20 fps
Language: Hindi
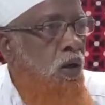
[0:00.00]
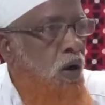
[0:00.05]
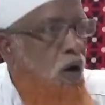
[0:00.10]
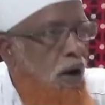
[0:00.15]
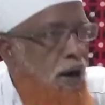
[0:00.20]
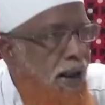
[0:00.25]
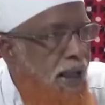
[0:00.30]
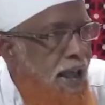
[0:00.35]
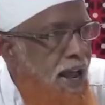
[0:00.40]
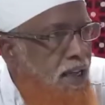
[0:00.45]

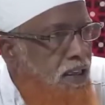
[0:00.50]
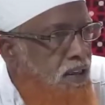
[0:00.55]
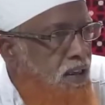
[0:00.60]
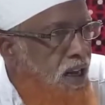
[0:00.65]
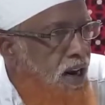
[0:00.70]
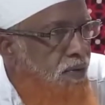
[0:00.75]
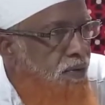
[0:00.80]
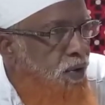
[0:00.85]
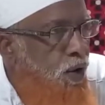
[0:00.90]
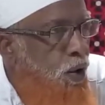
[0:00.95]
और एक
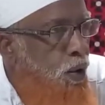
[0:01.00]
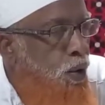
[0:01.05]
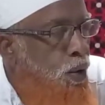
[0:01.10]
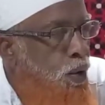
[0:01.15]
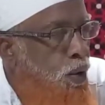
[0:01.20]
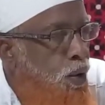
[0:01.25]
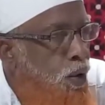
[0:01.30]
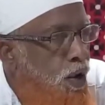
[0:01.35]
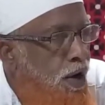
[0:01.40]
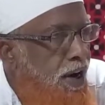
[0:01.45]
तरफ
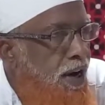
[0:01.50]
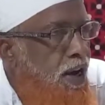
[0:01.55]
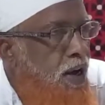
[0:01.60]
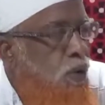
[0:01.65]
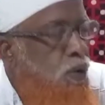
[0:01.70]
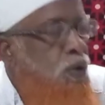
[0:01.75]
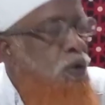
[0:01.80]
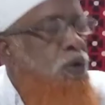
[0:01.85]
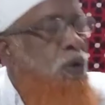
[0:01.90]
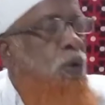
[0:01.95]
लोगों ने
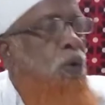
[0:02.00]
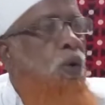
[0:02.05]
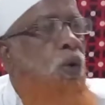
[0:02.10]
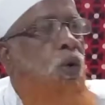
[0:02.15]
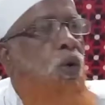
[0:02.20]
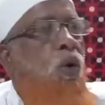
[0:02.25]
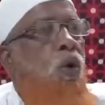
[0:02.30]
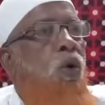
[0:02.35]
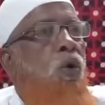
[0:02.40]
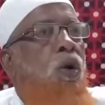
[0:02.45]
कुछ
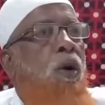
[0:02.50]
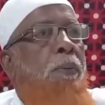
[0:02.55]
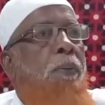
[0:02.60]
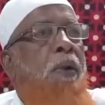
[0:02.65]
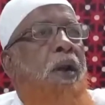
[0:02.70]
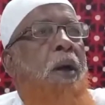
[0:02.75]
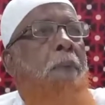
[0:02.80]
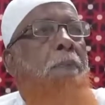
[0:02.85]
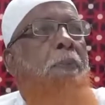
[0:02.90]
लोगों को अपना